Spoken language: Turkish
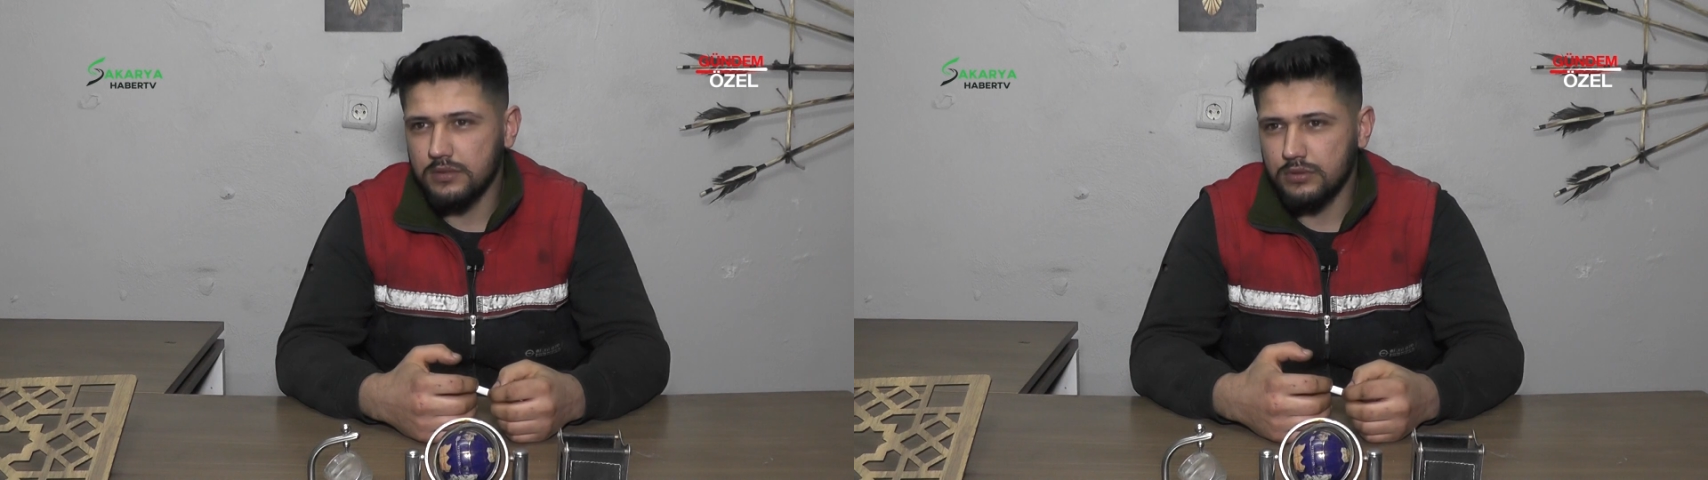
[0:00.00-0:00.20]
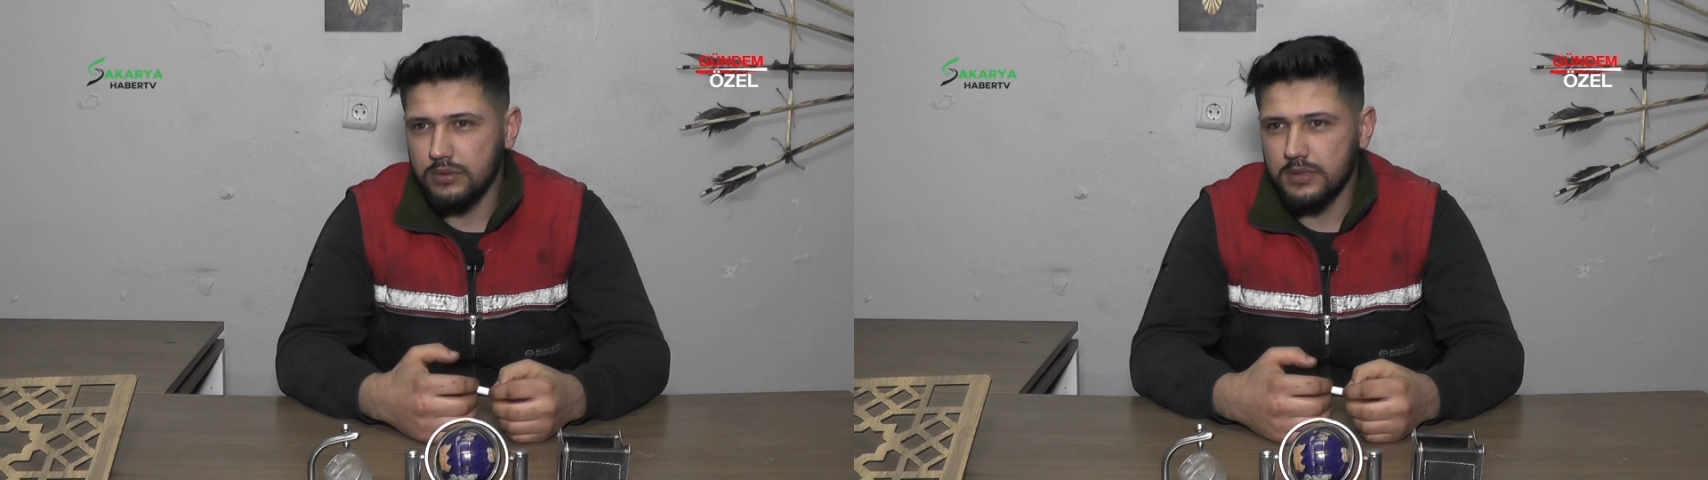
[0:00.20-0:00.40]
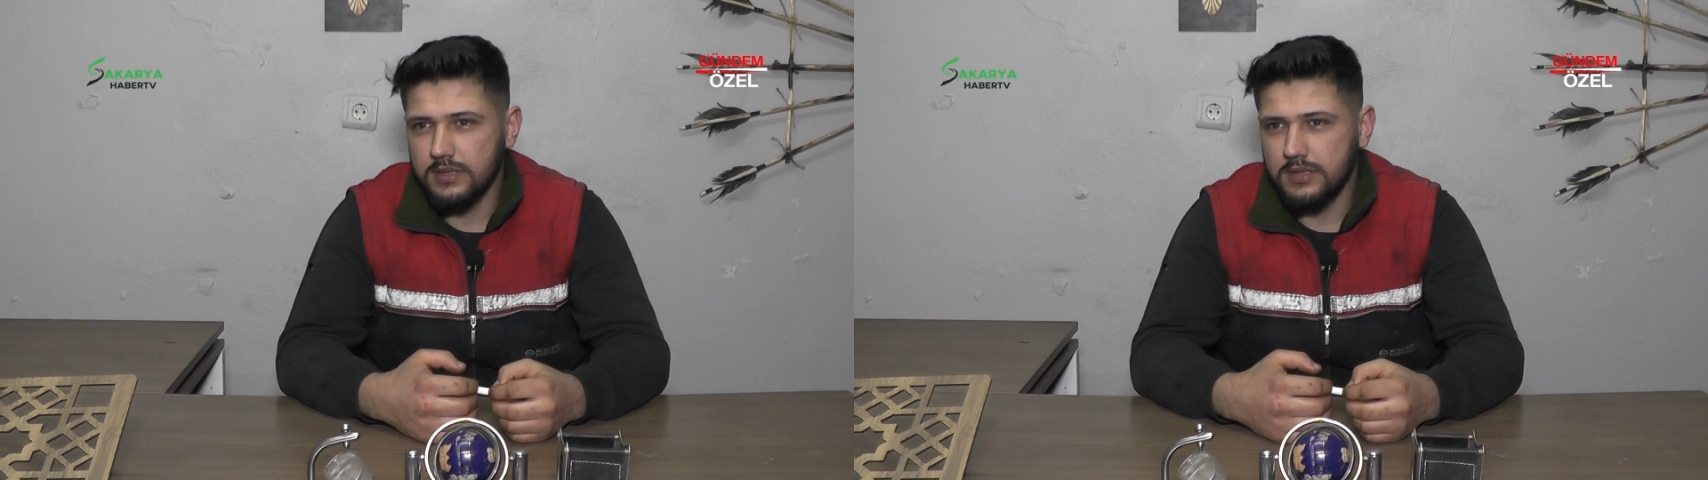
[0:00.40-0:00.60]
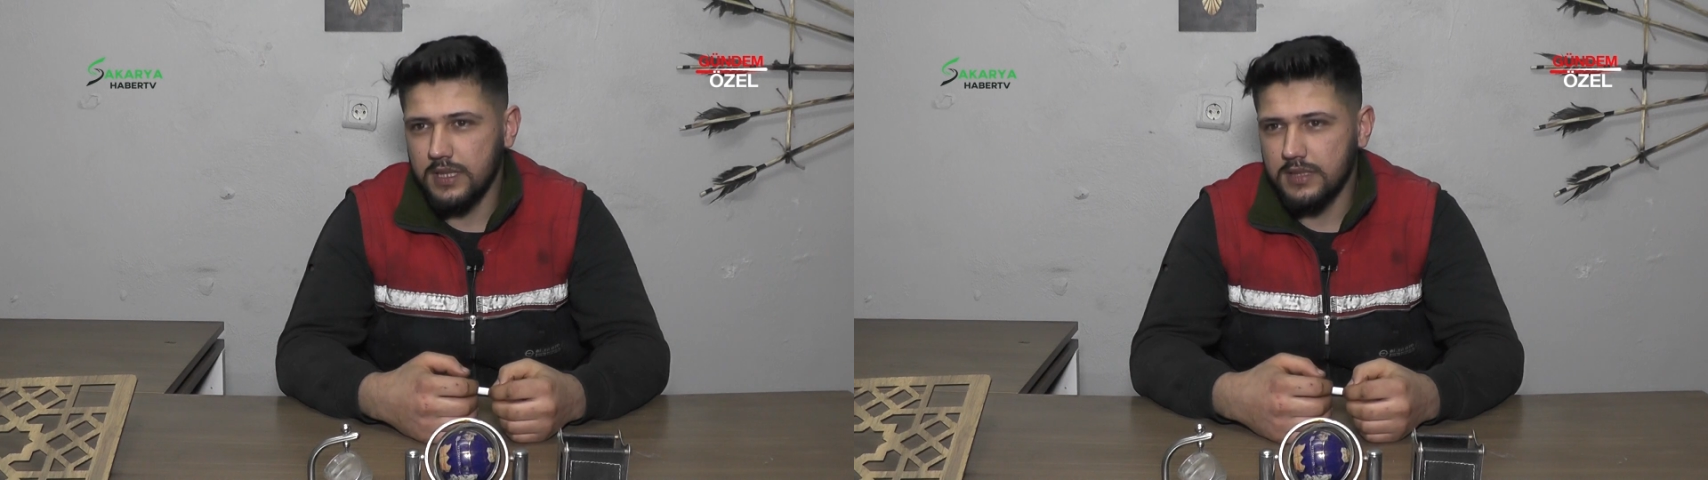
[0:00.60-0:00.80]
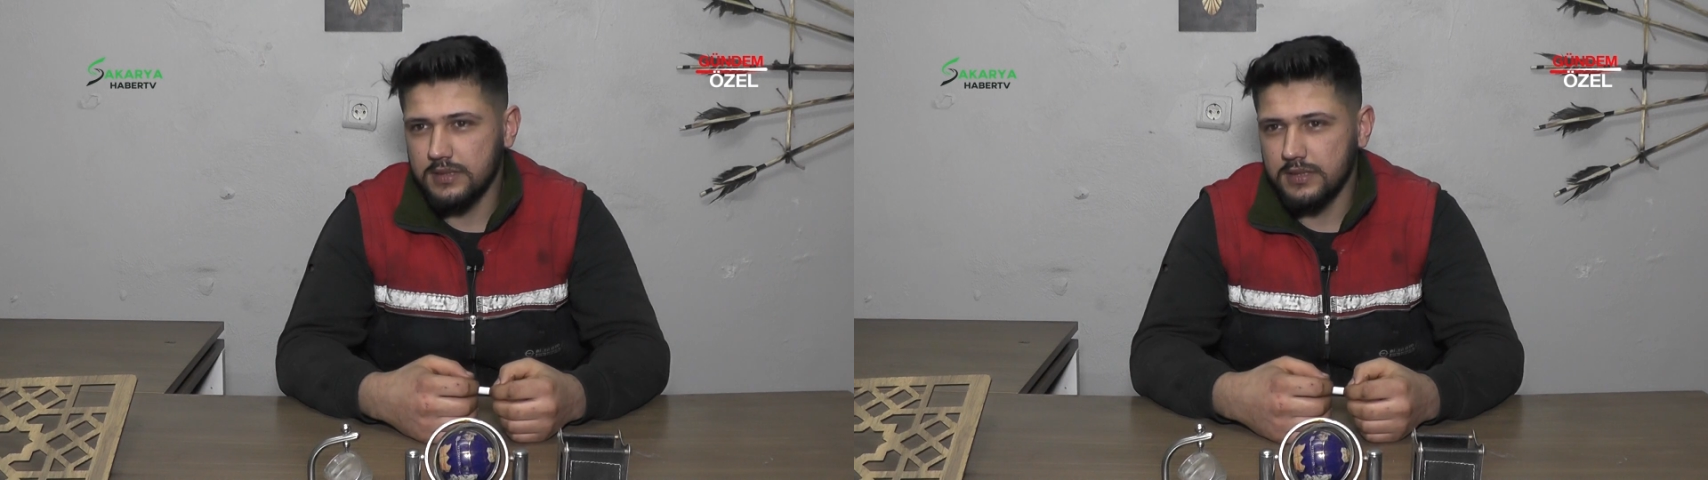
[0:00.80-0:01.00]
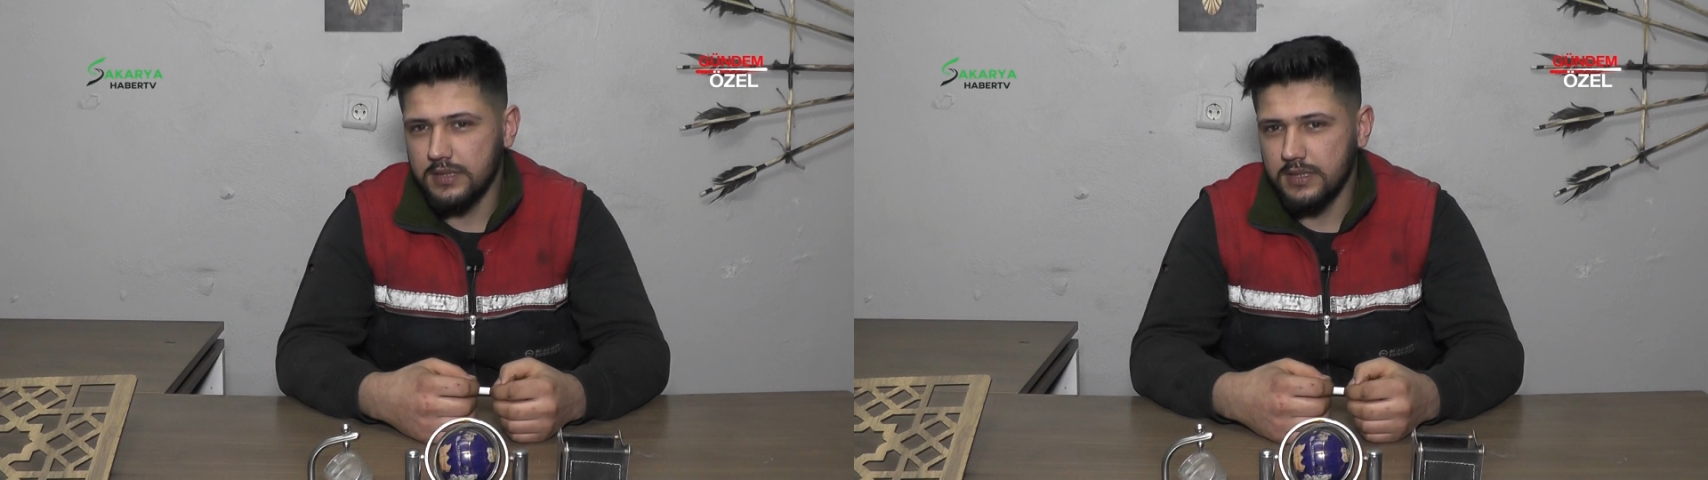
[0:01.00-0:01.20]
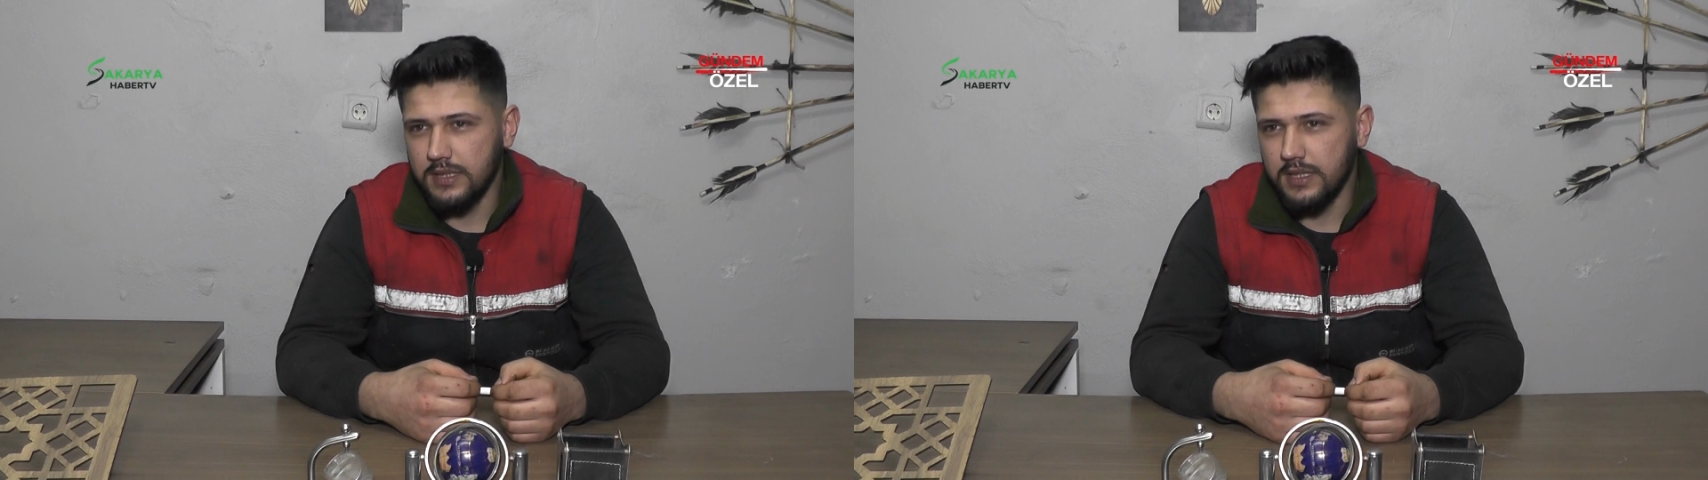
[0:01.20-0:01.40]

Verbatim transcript: sonra cihaz e,